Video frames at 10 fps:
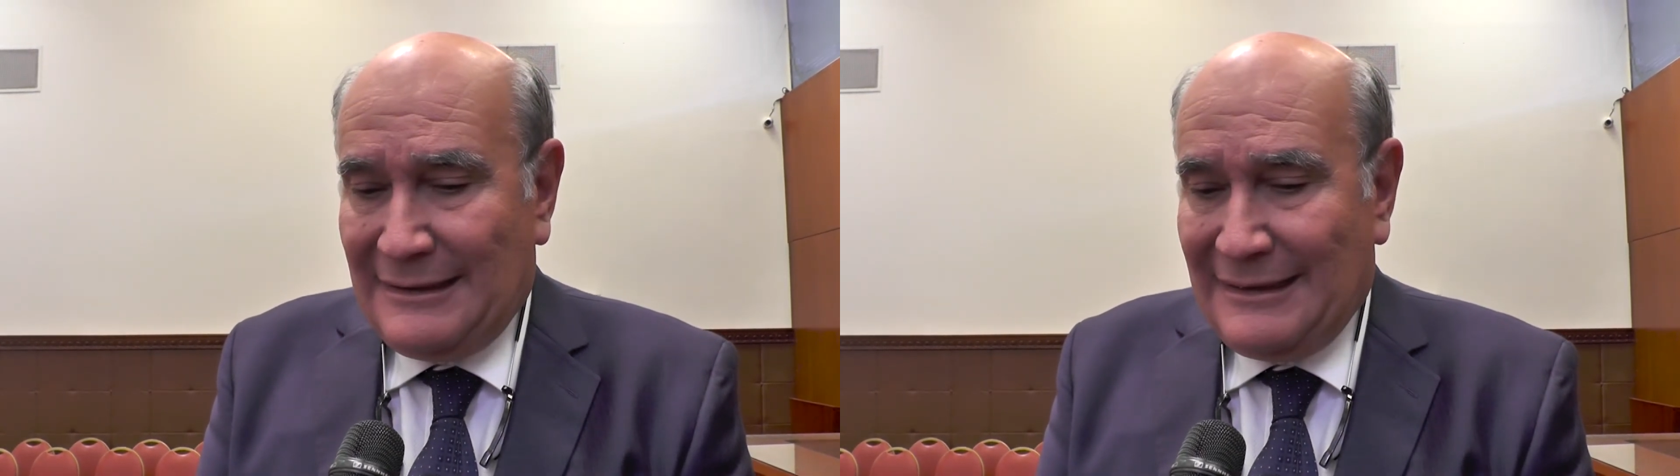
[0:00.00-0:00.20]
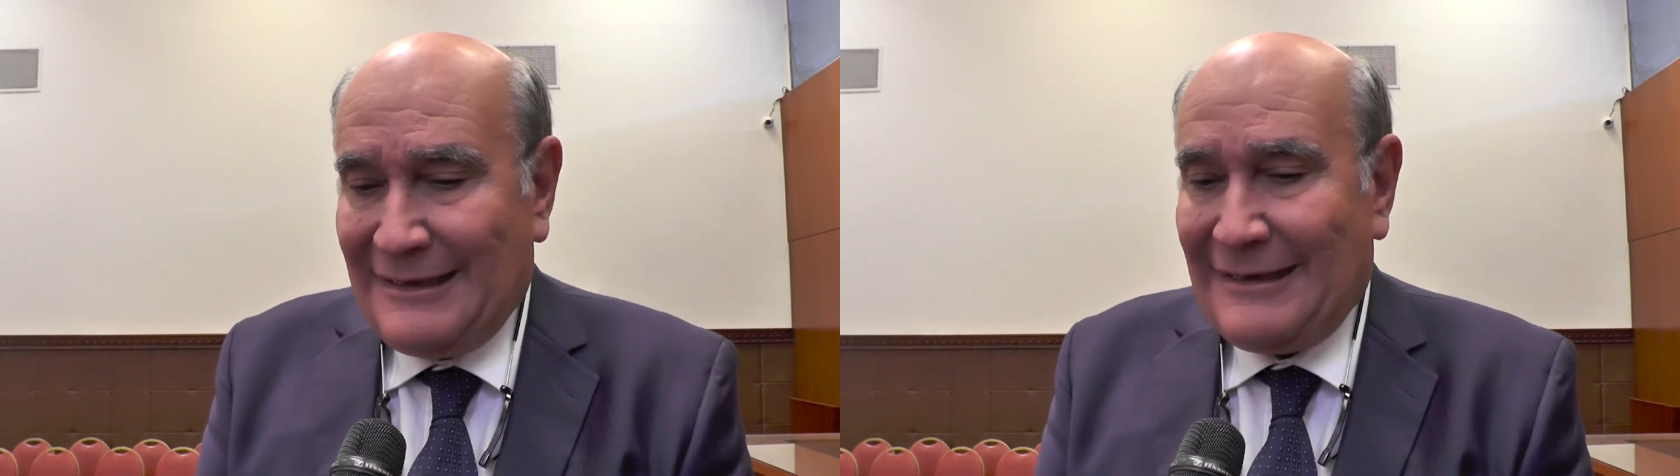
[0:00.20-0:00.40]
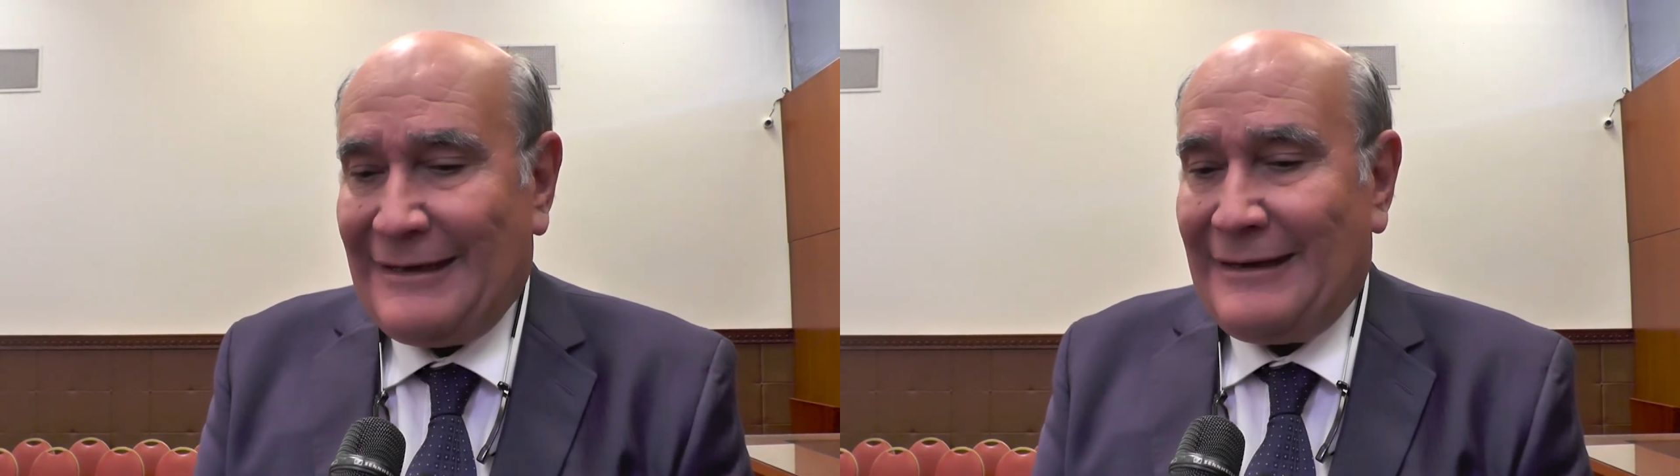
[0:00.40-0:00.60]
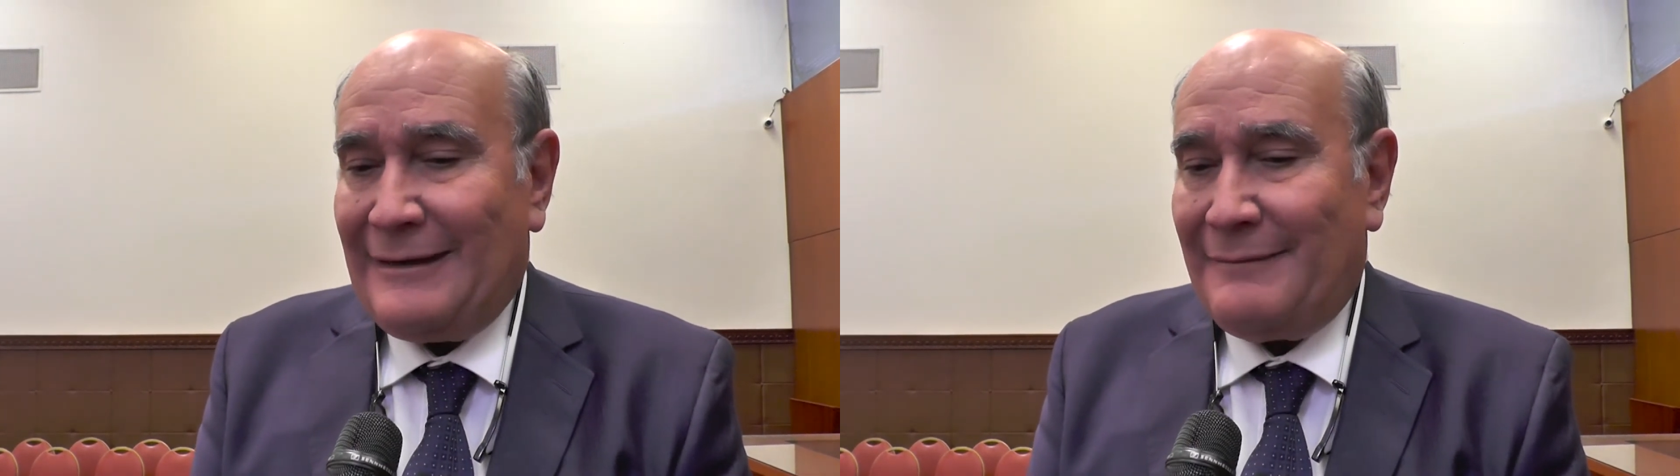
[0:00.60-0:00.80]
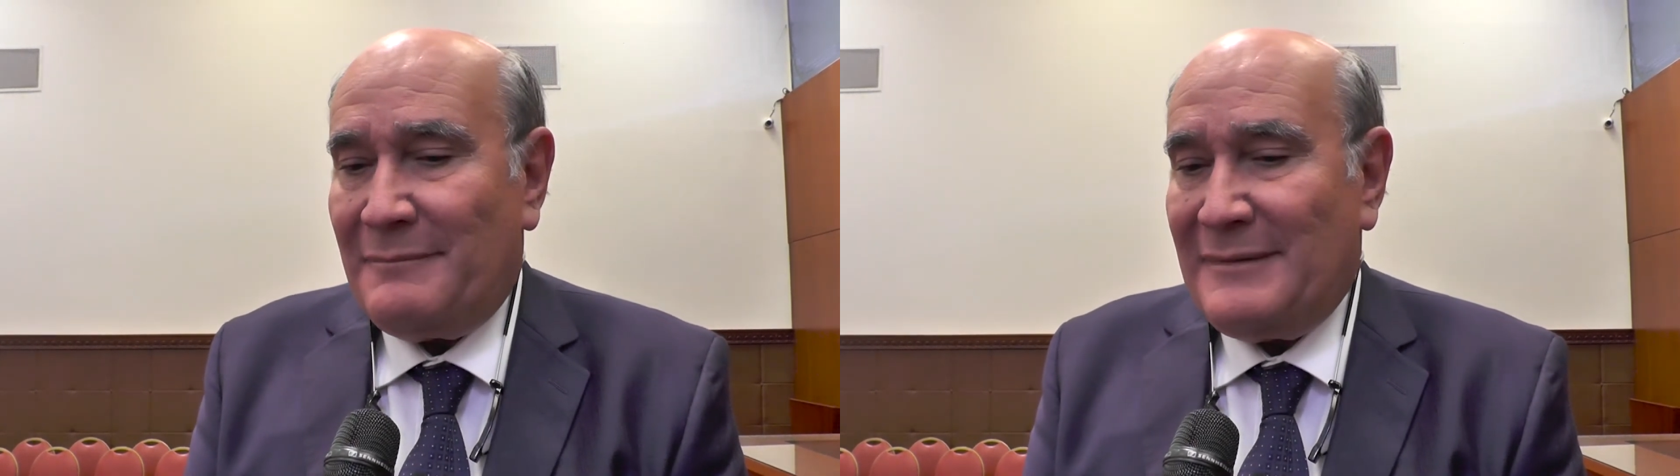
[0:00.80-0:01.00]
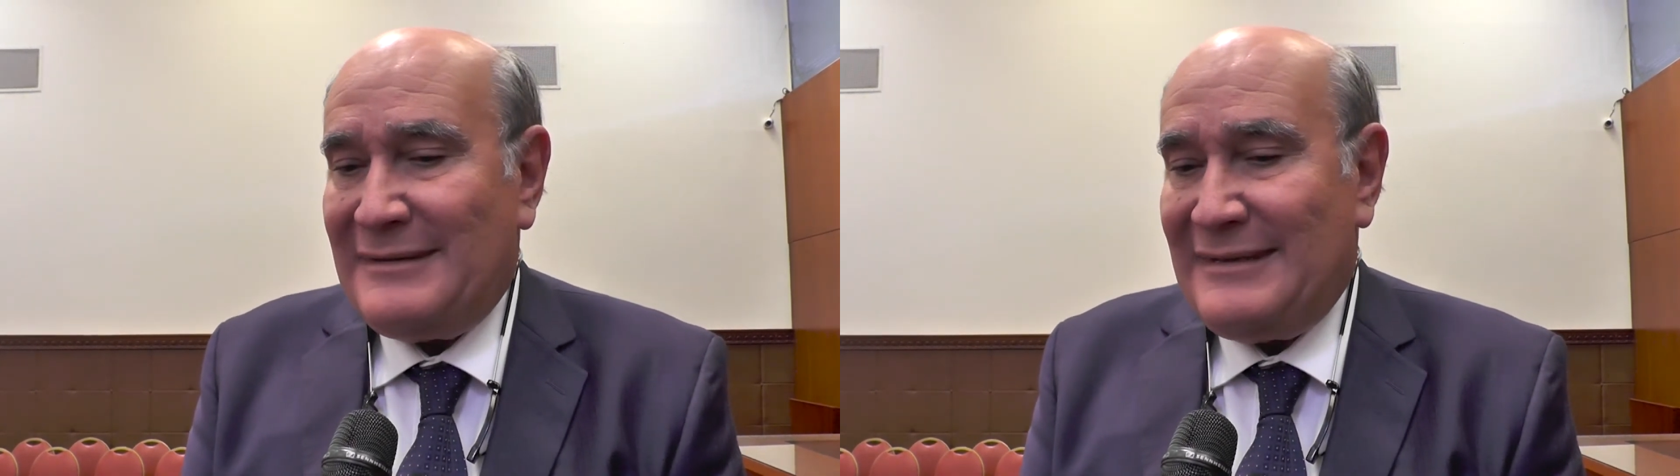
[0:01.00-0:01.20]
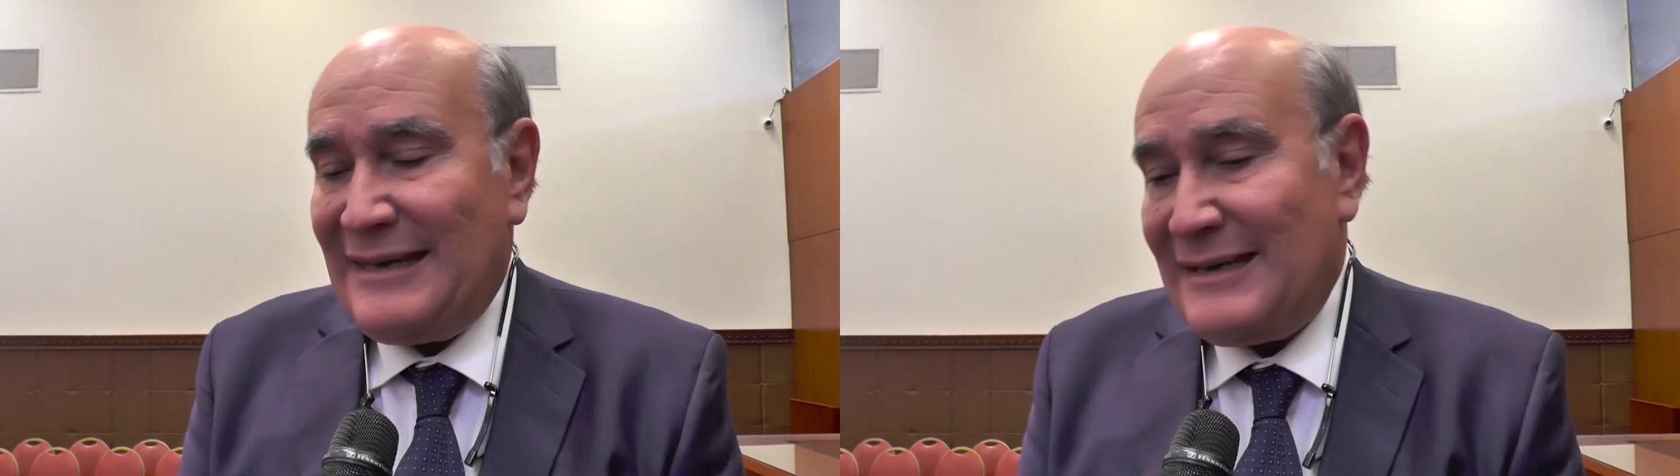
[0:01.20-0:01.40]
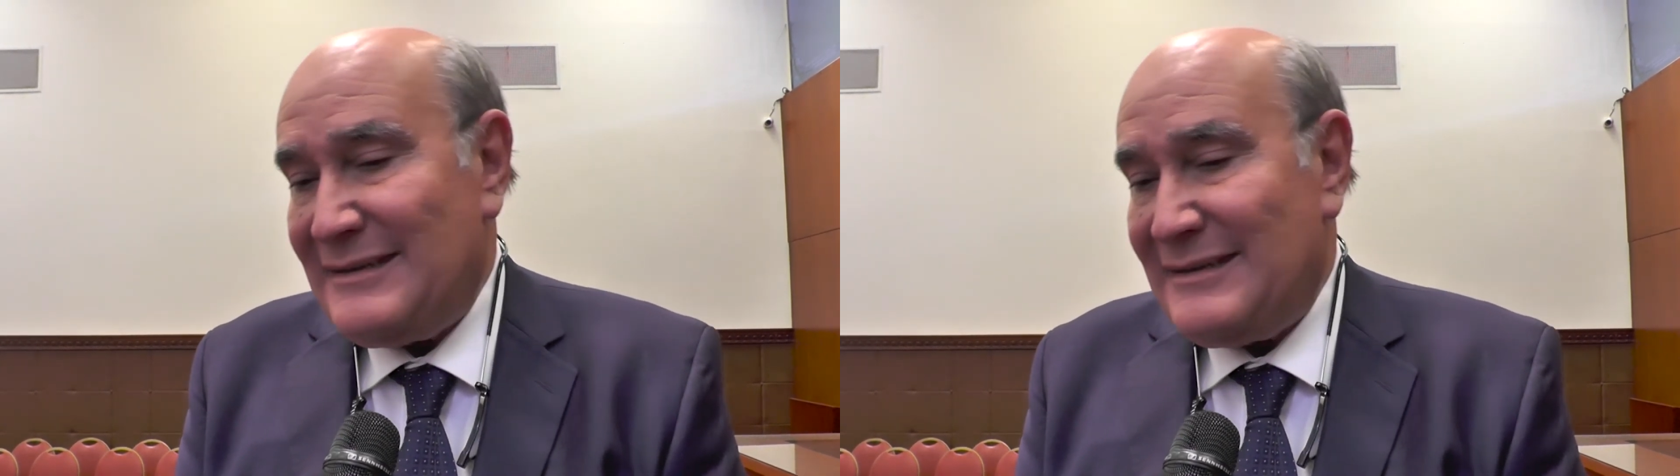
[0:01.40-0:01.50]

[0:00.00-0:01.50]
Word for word: que sigan